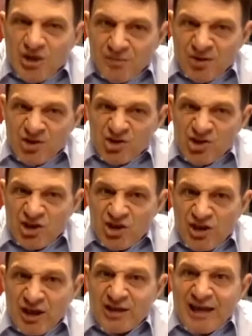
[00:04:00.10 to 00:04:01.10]
dışı bir
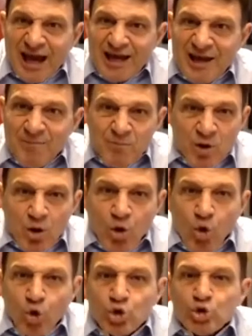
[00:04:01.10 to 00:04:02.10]
zihniyet. Yani
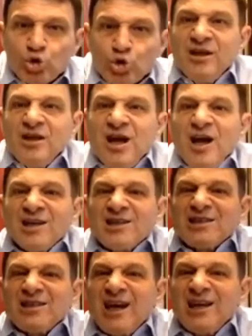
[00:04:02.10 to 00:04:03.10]
Osmanlı'nın
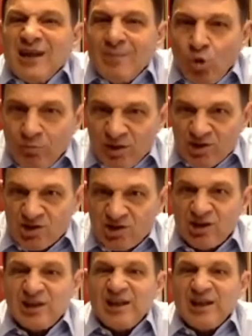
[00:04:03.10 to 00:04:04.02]
hasta adam olmasını,